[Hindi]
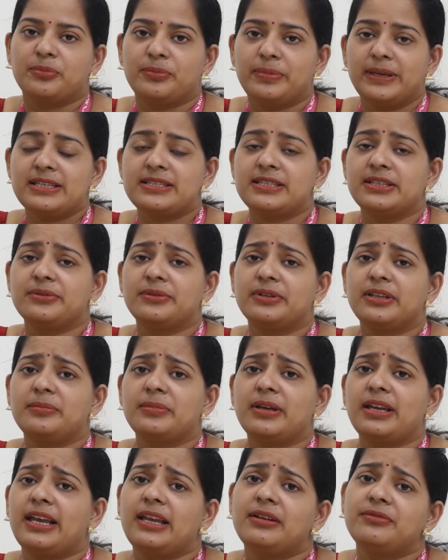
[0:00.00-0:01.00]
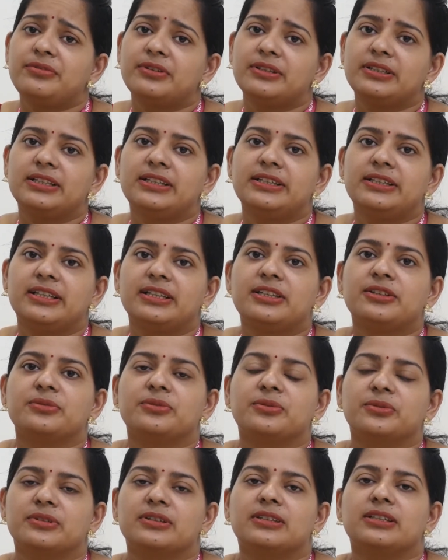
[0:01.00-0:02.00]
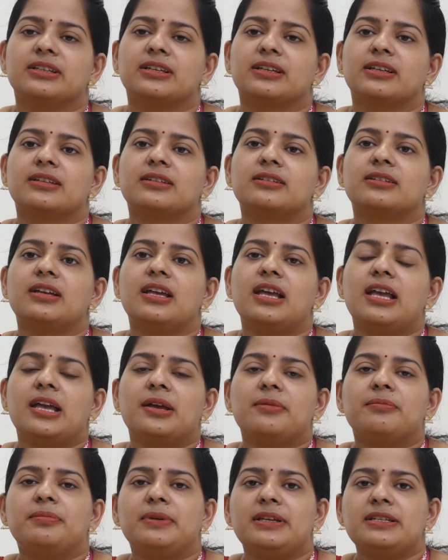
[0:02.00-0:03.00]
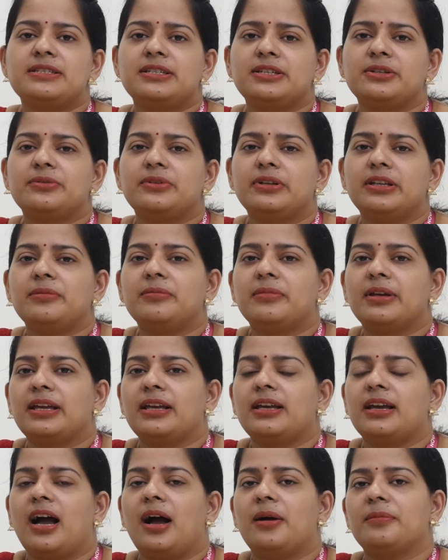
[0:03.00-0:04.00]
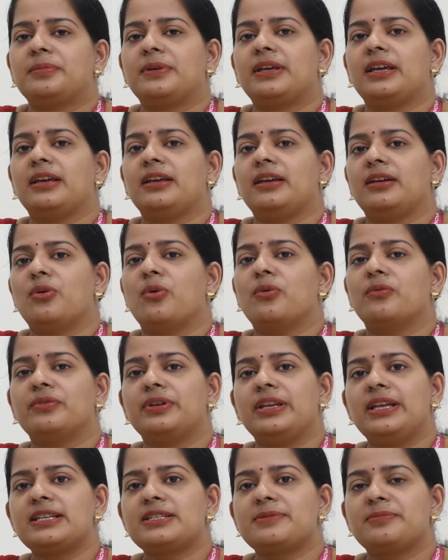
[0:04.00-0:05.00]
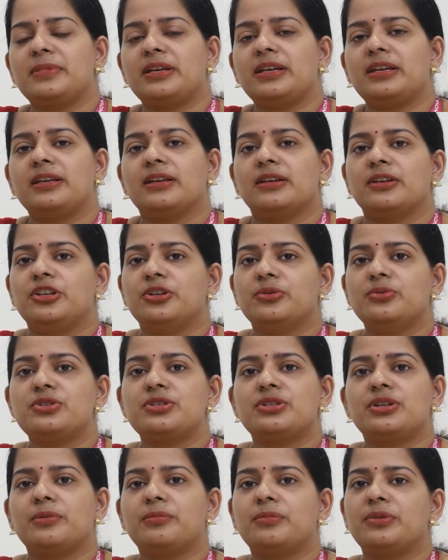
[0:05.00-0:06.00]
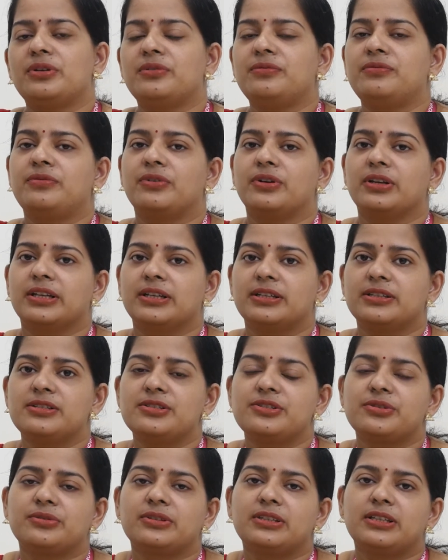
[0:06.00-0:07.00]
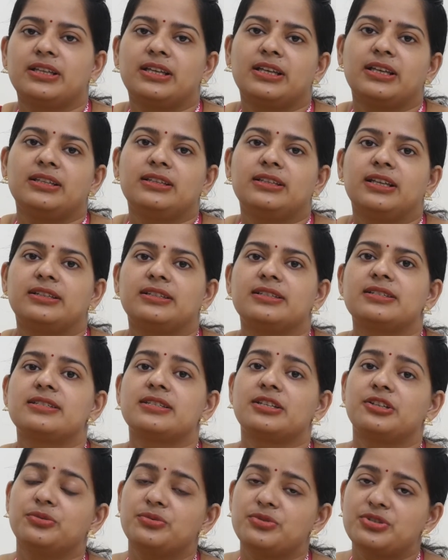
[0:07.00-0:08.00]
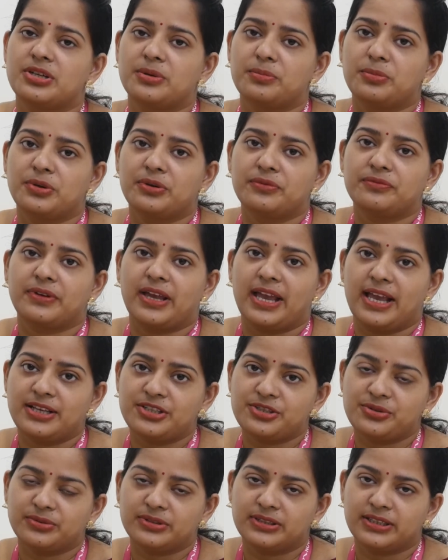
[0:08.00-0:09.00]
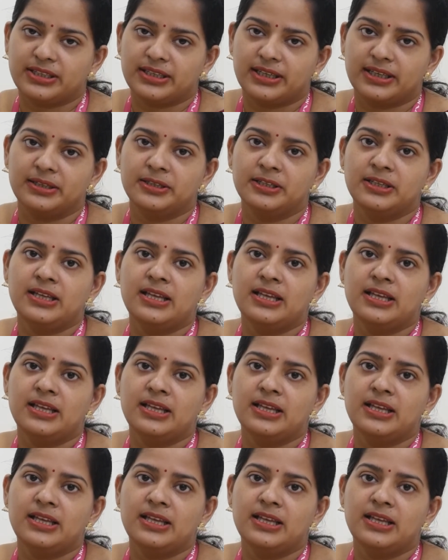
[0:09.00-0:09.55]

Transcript: पीसीओडी में इनफर्टिलिटी क्यों होती है पीसीओडी में आपके ओवरीज में ह्यूज नंबर ऑफ फॉलिकल्स होते हैं दैट इज़ ह्यूज नंबर ऑफ एग्स होते हैं